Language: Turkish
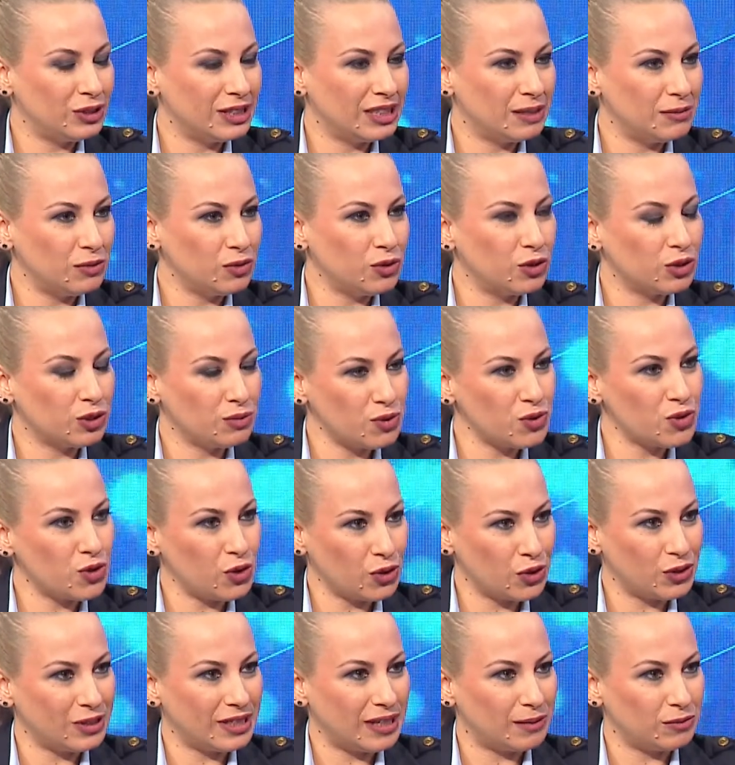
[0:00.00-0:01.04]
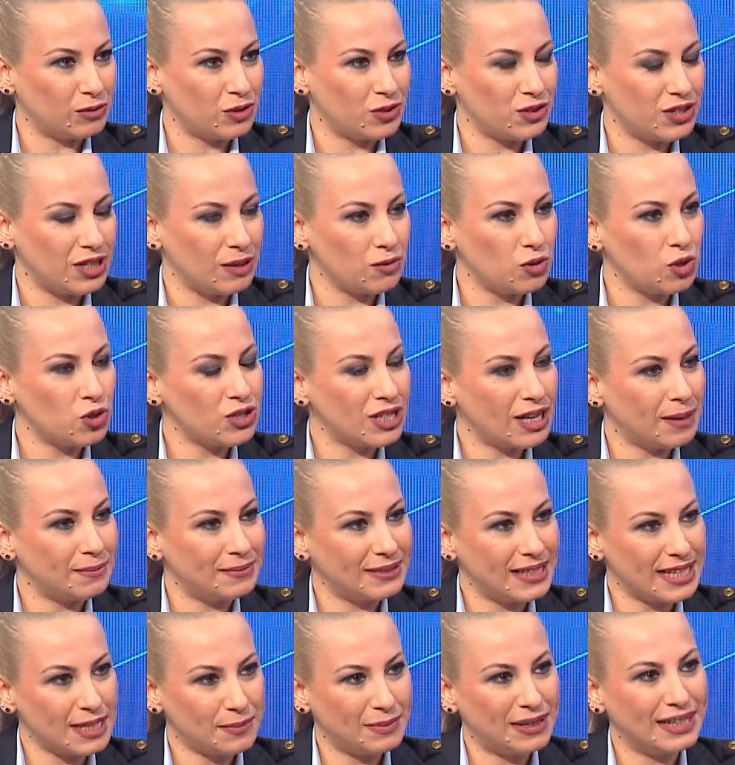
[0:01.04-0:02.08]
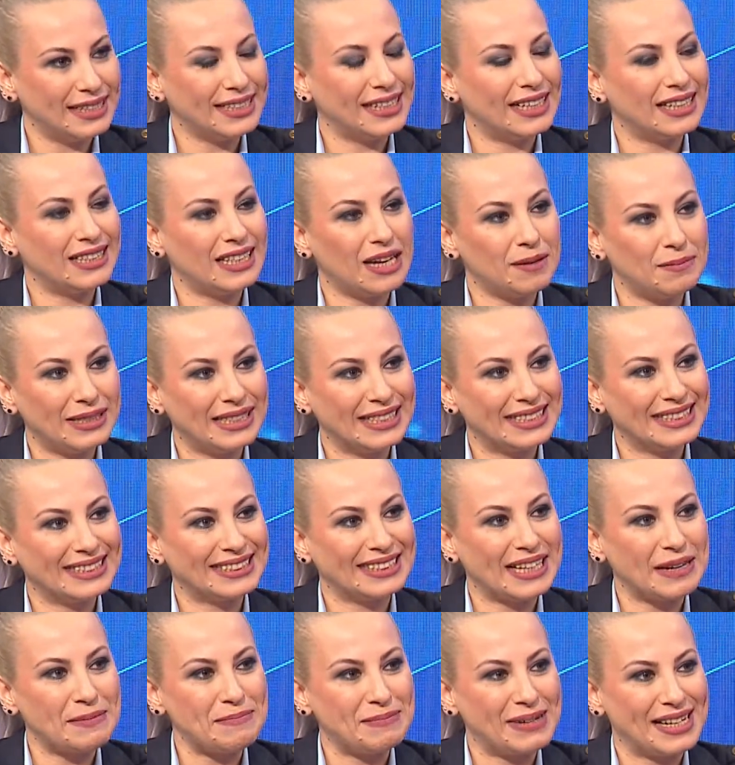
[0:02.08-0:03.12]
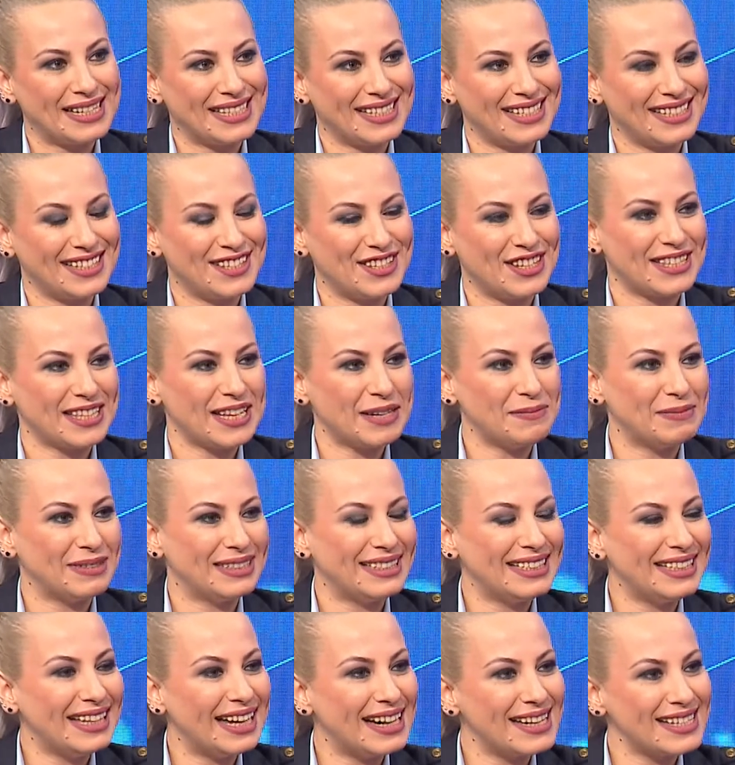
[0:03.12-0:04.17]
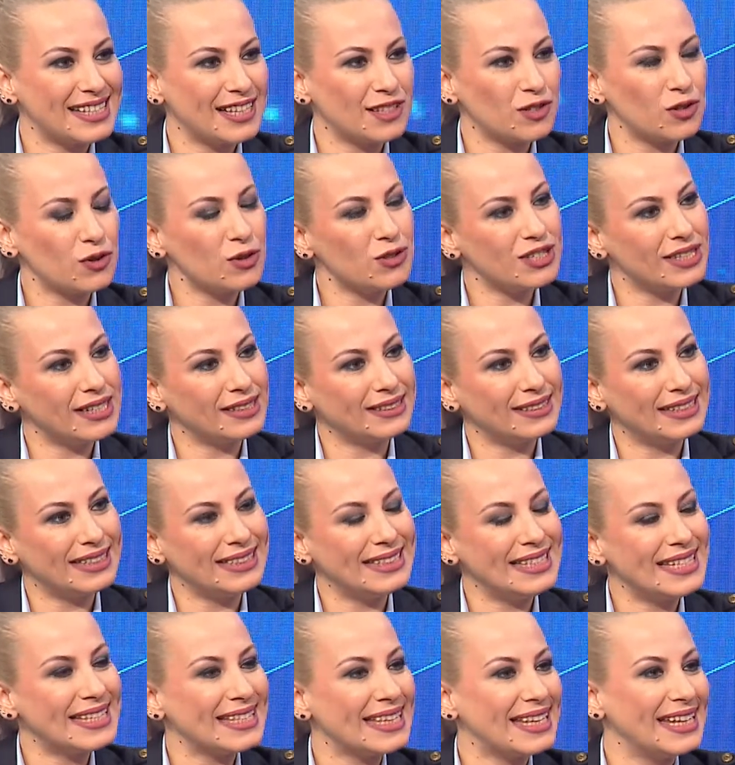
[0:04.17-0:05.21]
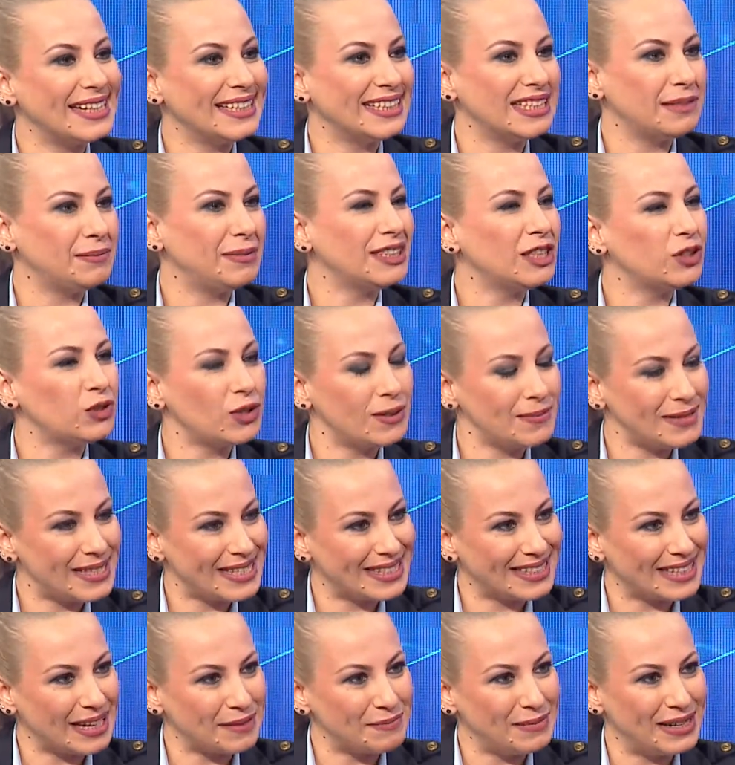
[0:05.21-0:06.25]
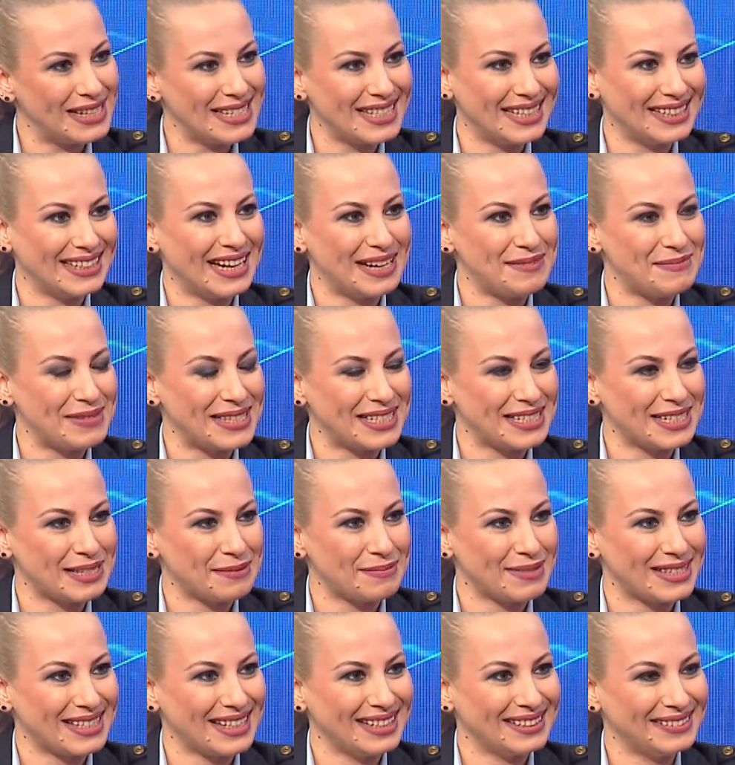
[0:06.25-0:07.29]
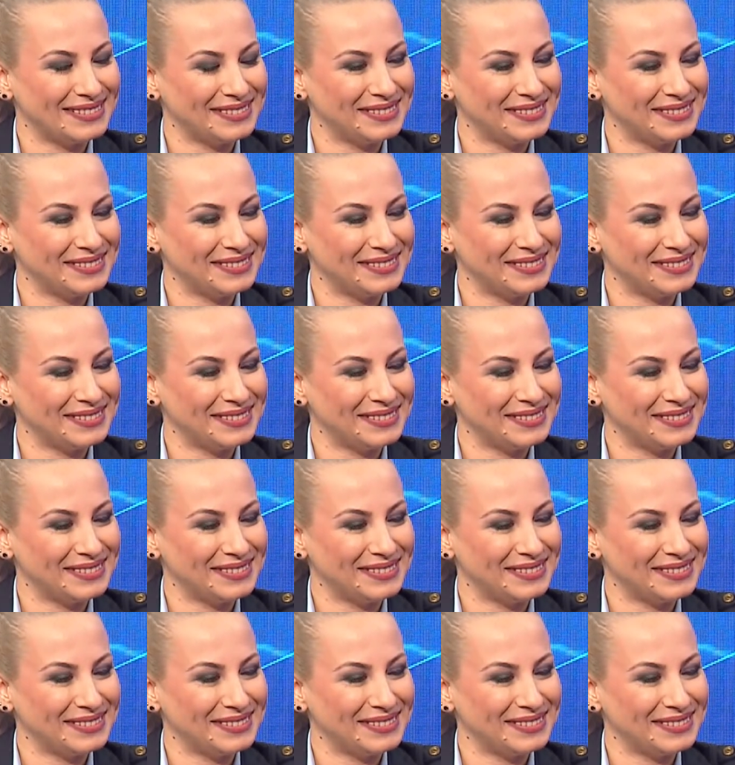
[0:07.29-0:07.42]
gibi konumuz çok önemli hocam. Ön çapraz evet. yaralanmalarından bahsedeceğiz. Ama dilerseniz öncelikle diz eklemi anatomisinden bahseder misiniz bize?